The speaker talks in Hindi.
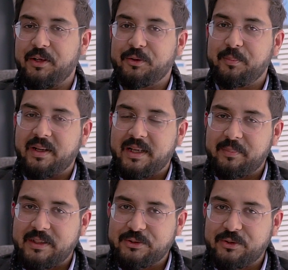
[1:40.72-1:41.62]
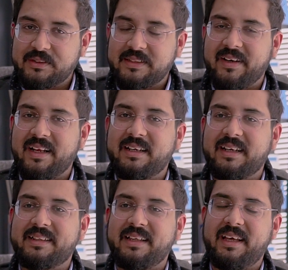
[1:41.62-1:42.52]
तो बार बार जो लोग सवाल
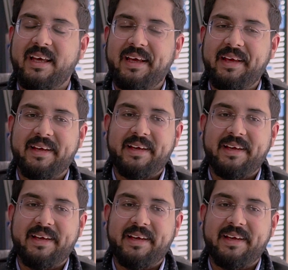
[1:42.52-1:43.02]
करते हैं